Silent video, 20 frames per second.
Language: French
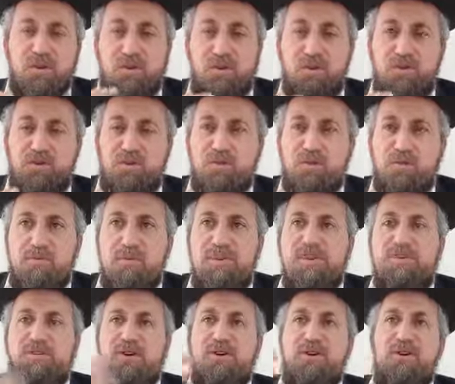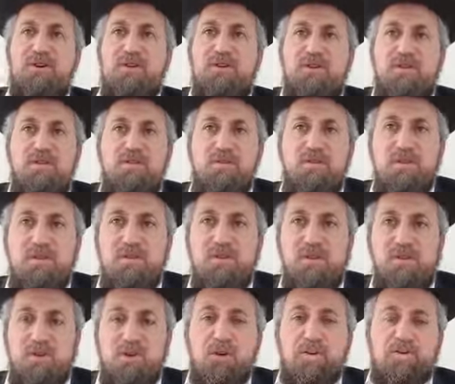le, le mort
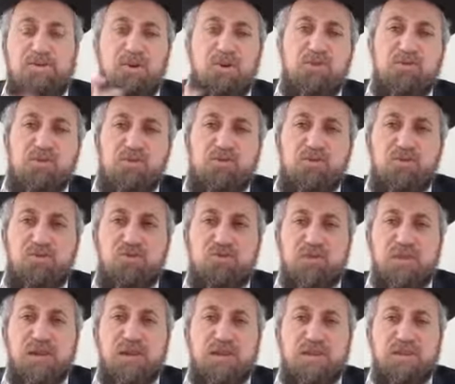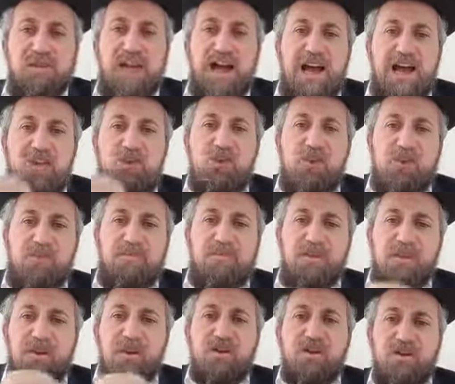le psaume de ce jour, et on dit Hayom, ah,
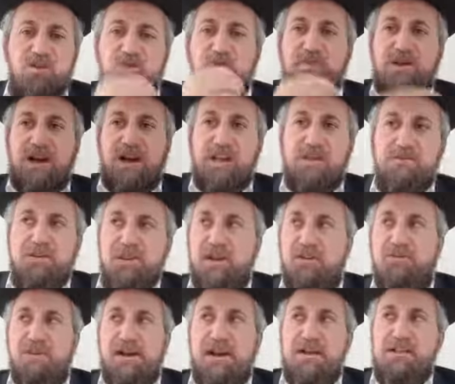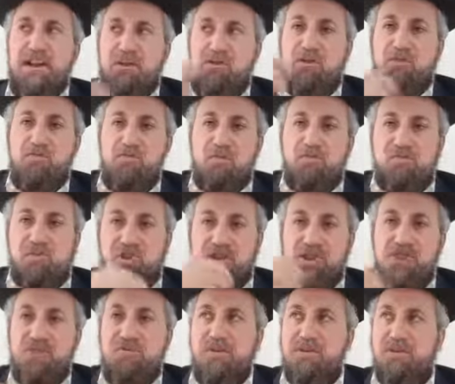Yom Echad Beshabbat, Hayom ah, Yom
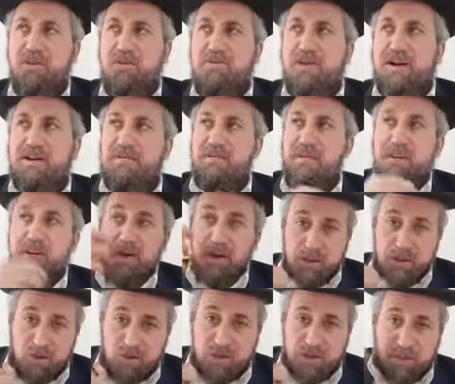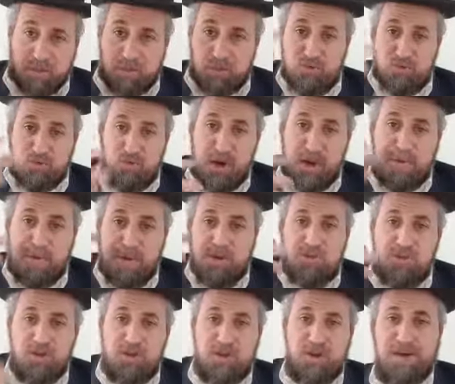Sheni Beshabbat. Tout ça pour se rappeler
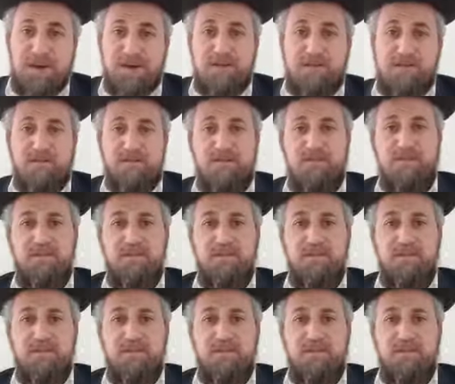du Shabbat.